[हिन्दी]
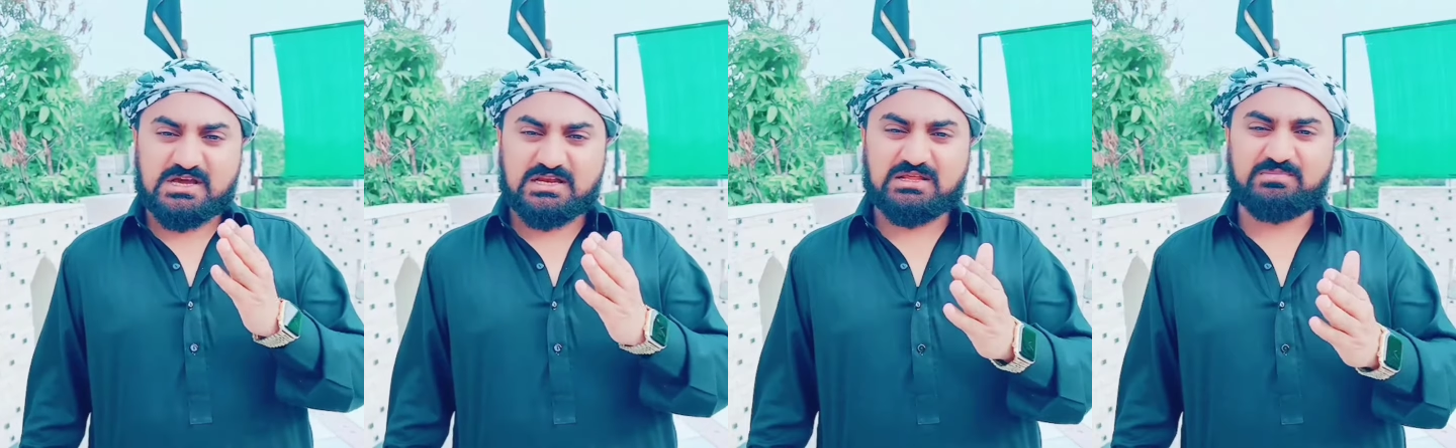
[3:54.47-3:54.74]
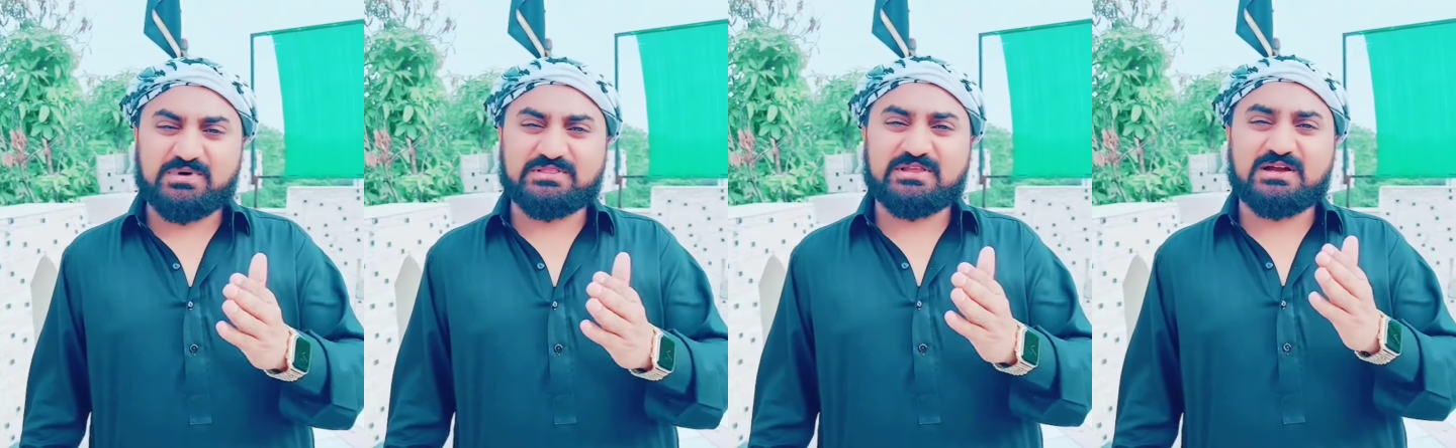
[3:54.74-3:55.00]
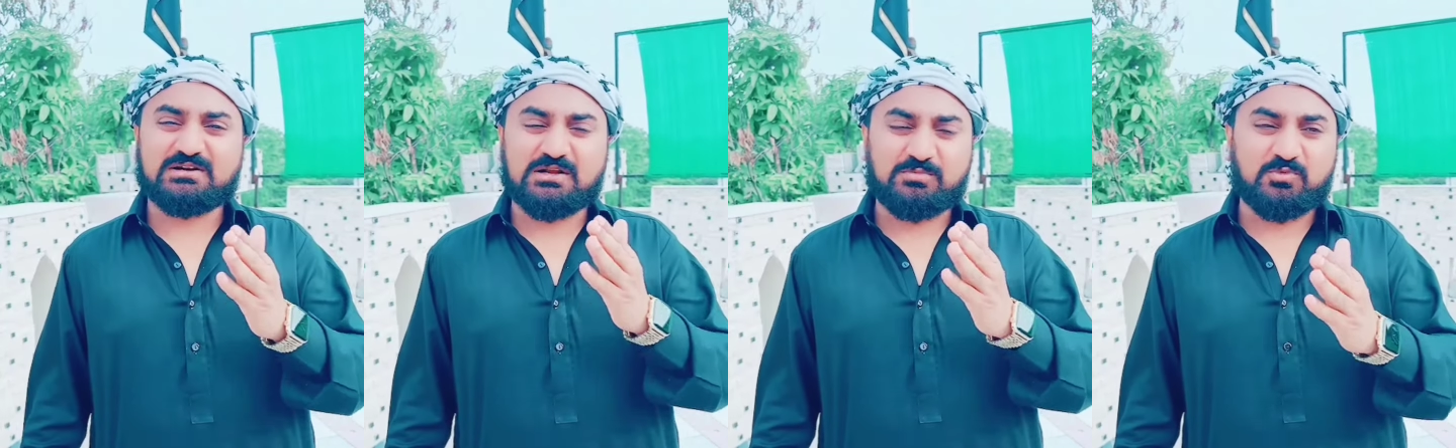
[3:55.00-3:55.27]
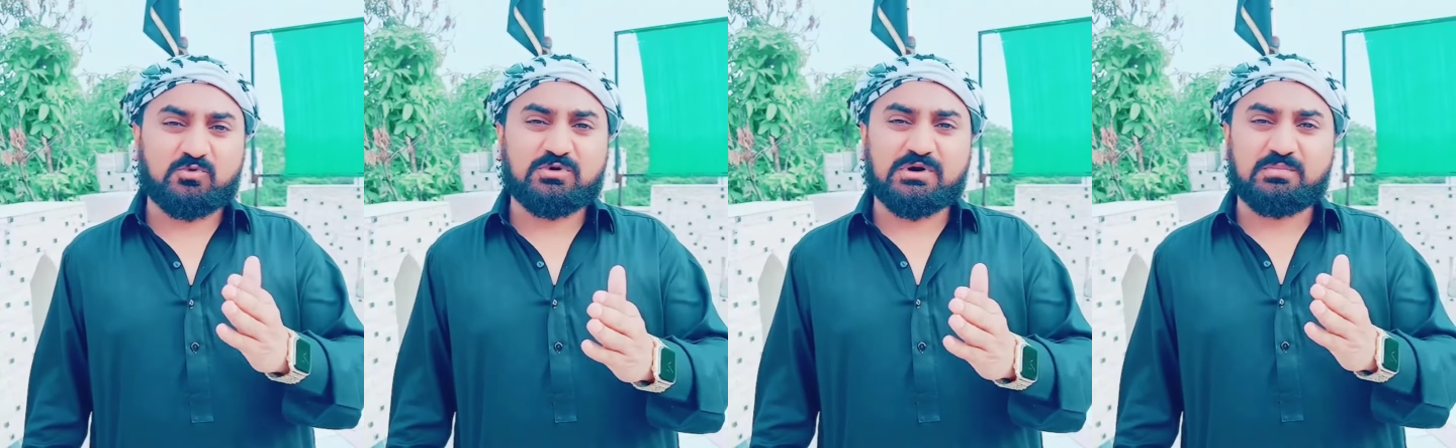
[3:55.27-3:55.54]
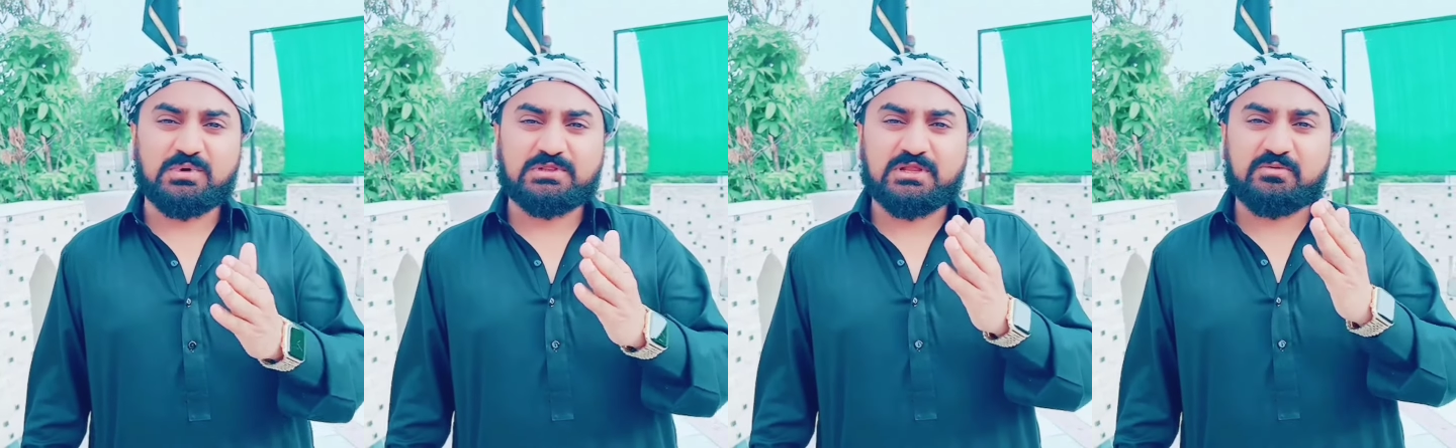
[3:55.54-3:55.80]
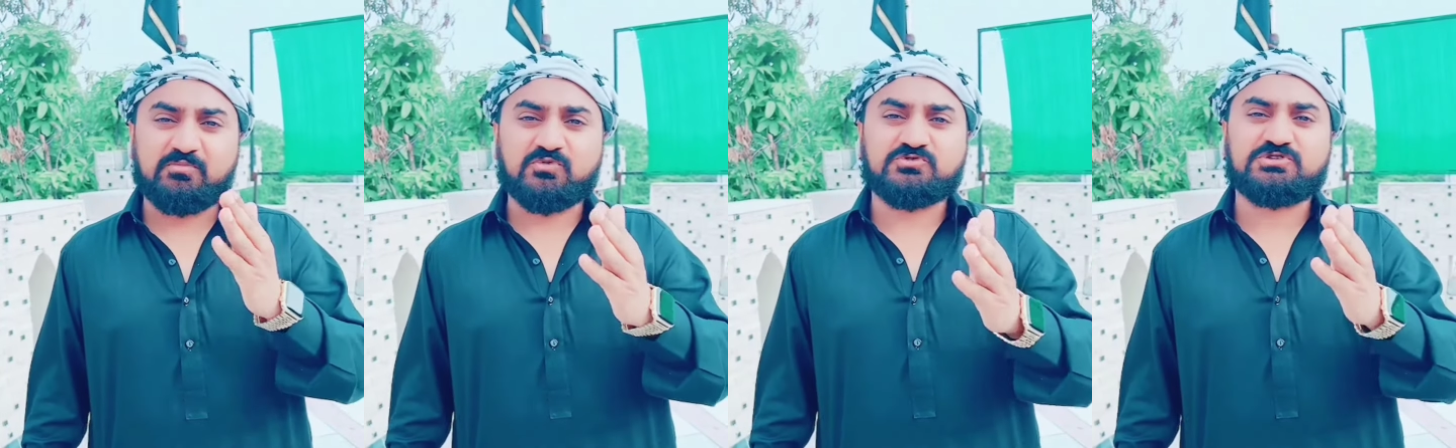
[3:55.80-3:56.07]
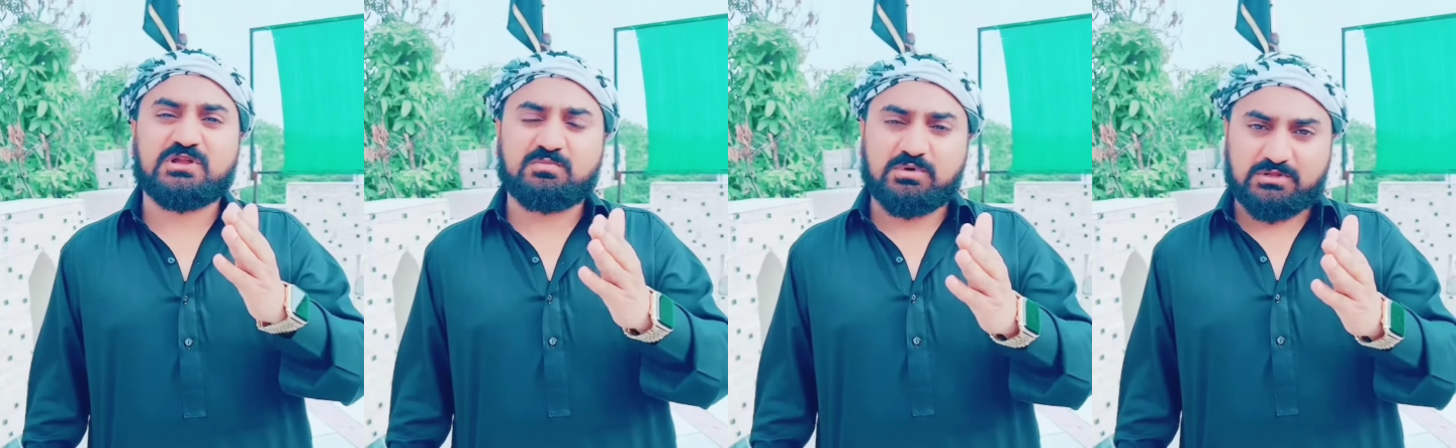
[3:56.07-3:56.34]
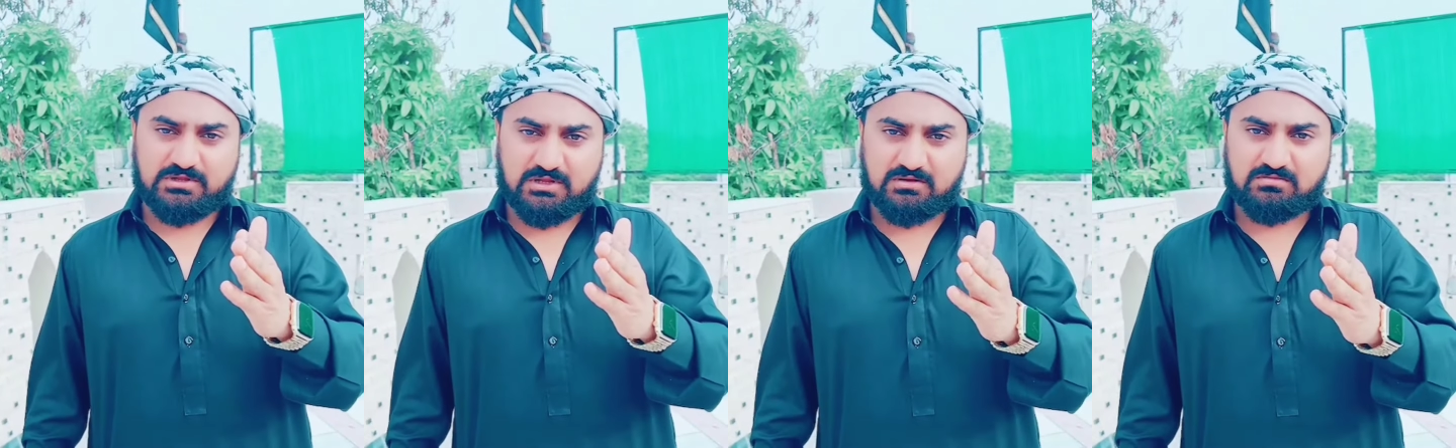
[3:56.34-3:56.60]
जैली बंदा है डरपुकल बंदा है बुजदल
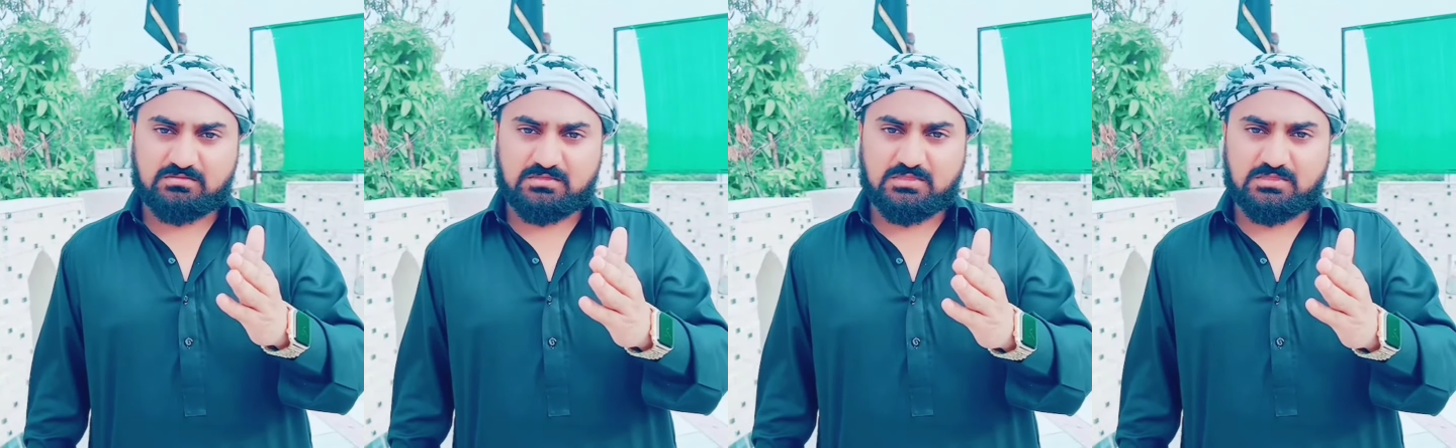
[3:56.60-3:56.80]
बंदा है